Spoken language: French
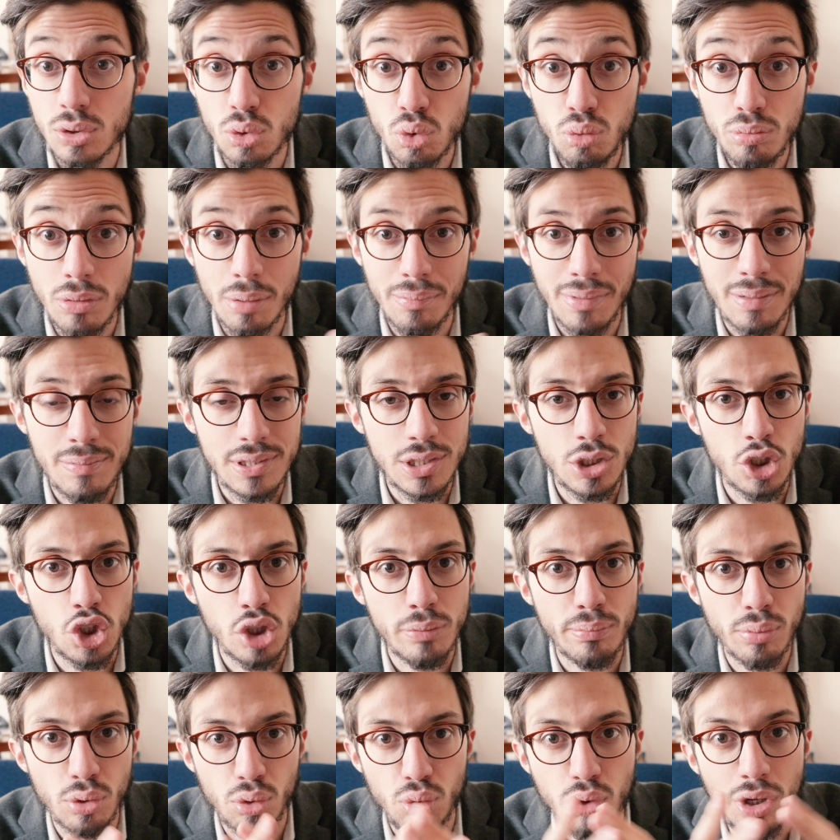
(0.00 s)
zooms, même si j'ai
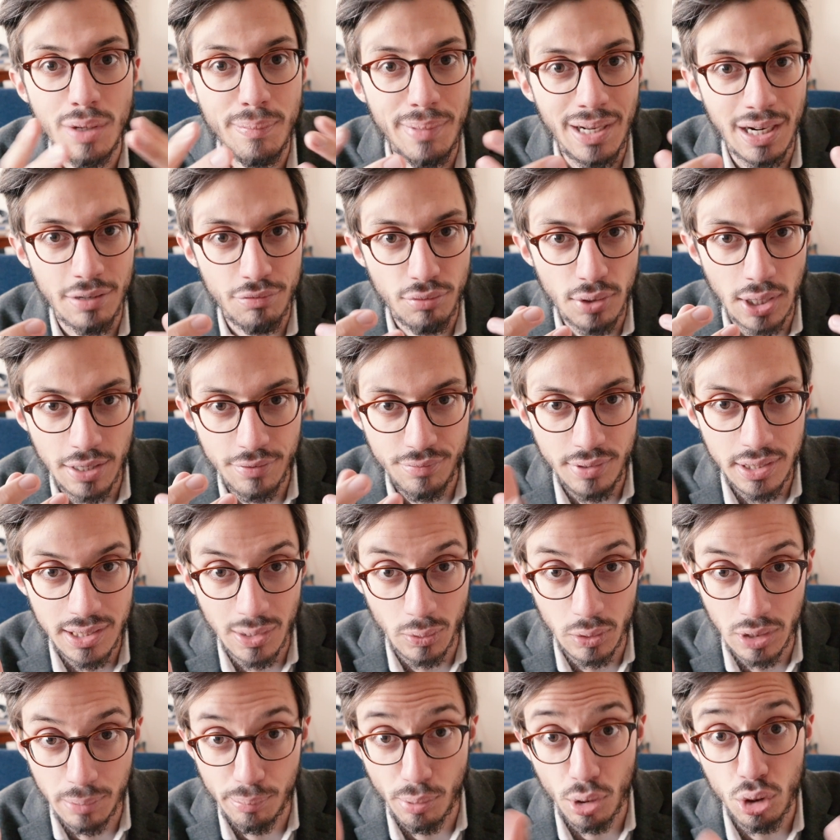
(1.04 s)
beaucoup aimé la focale fixe à
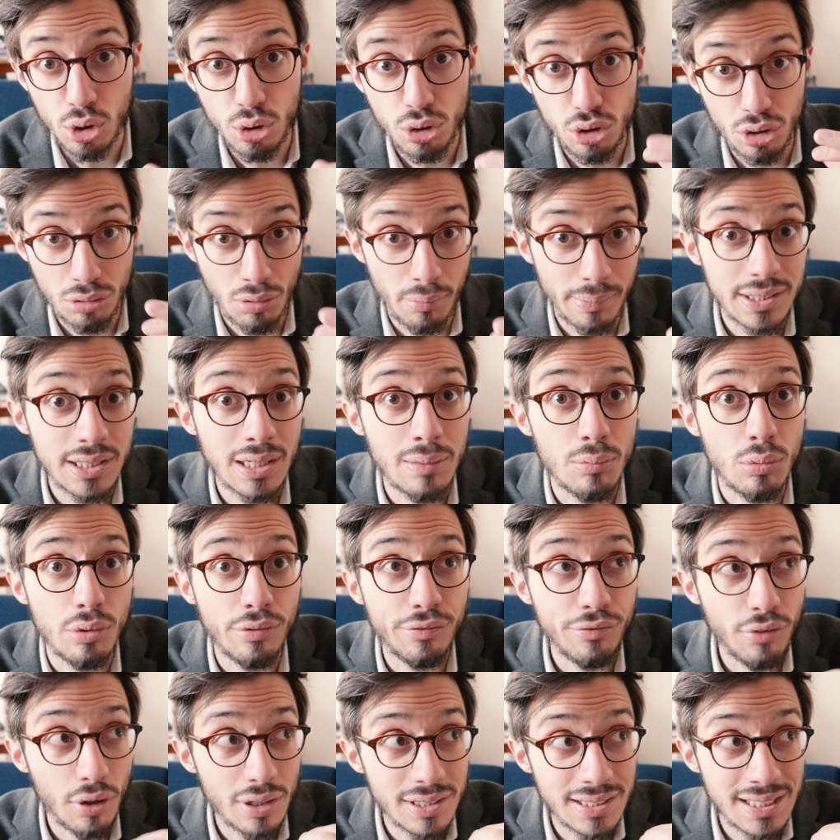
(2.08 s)
une époque, justement parce qu'elle me
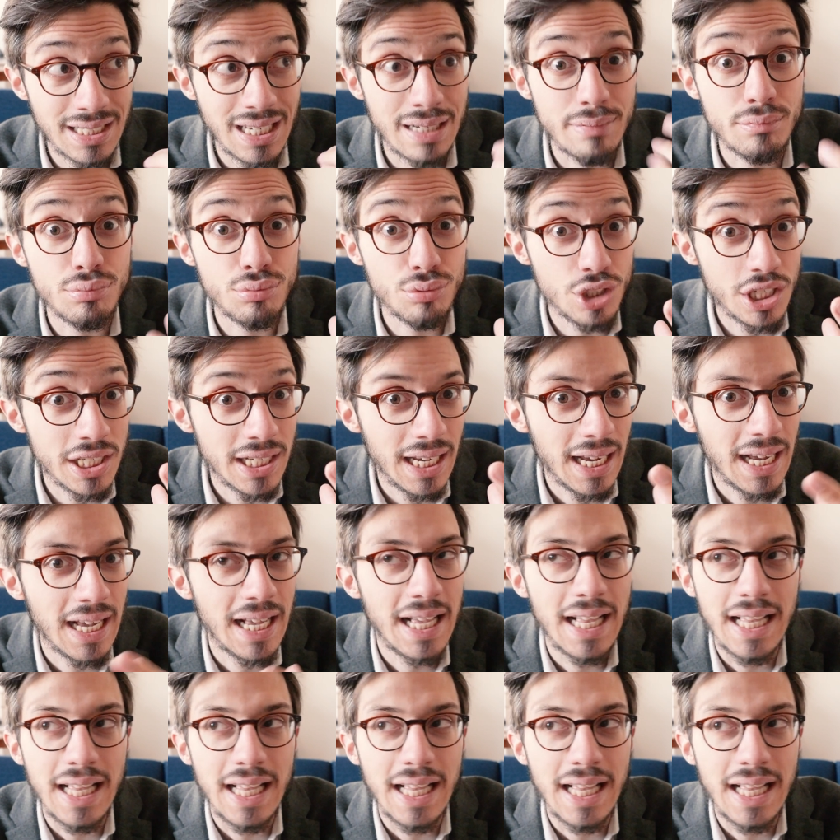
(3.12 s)
forçait à bouger.